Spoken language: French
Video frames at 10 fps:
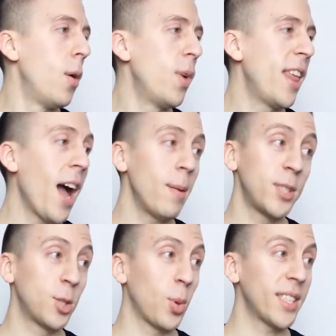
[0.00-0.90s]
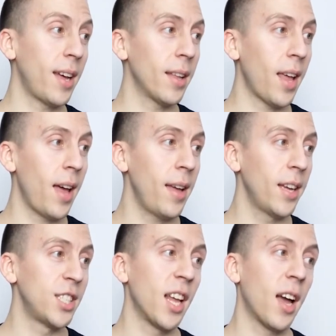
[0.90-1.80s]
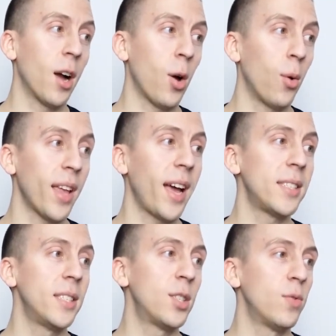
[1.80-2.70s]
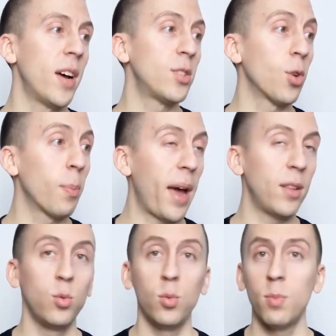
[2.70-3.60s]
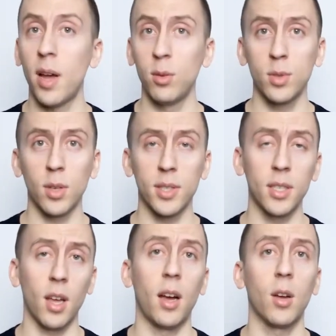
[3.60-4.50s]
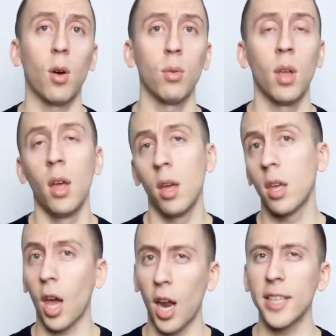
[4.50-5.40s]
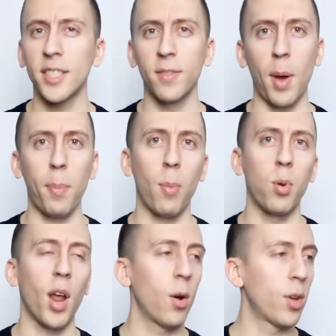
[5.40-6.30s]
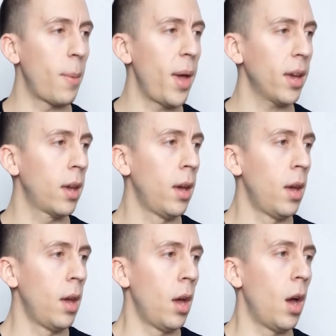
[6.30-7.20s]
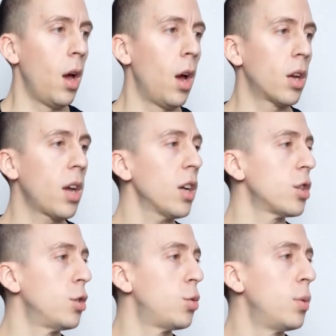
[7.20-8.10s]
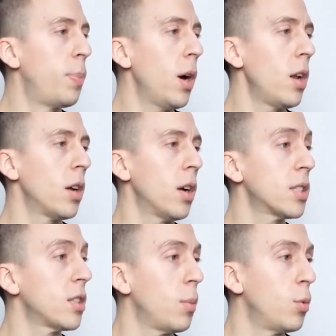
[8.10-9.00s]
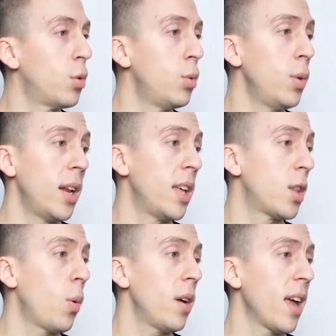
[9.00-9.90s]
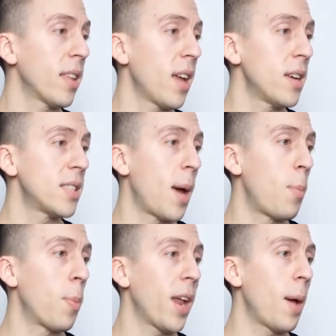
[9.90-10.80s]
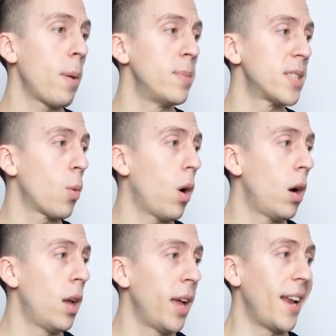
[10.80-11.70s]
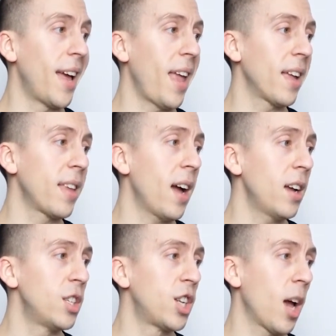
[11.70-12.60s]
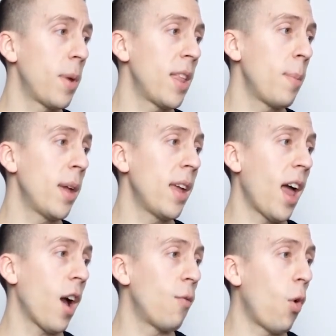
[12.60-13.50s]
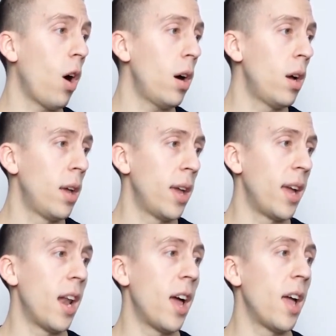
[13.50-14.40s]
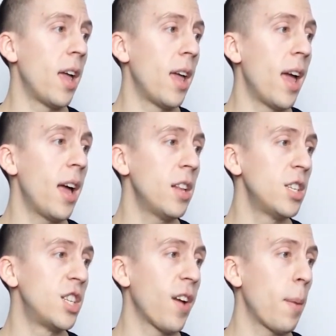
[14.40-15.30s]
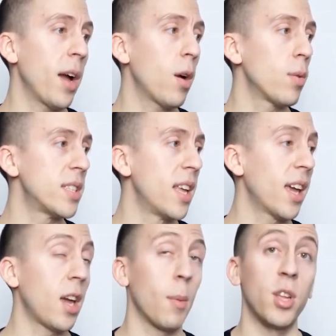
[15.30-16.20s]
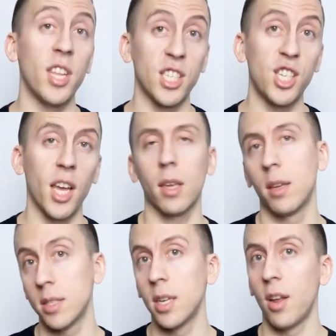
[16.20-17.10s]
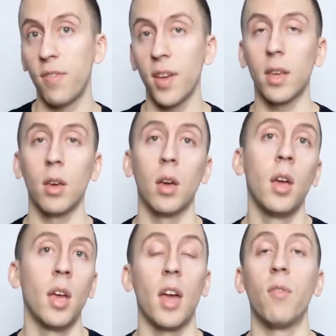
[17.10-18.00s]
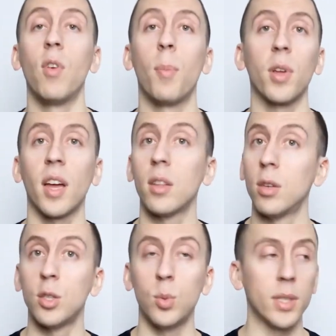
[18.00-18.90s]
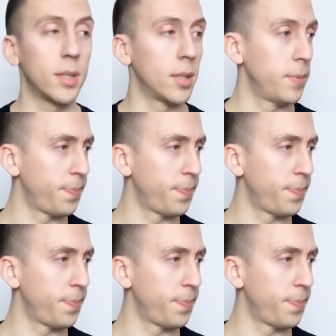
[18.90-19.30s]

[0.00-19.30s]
William, j'ai 60 ans, je les rencontre assez souvent sur Badou. Badou, c'est un site de rencontre qui est relativement populaire au Québec. Euh, car je ne suis pas le gars qui sort beaucoup. Et les trois dernières, c'était à peu près la même histoire. Et la dernière, j'aurais bien aimé la revoir. Et elle, j'ai vraiment considéré comme un échec le fait qu'elle ne voulait pas tant de suite.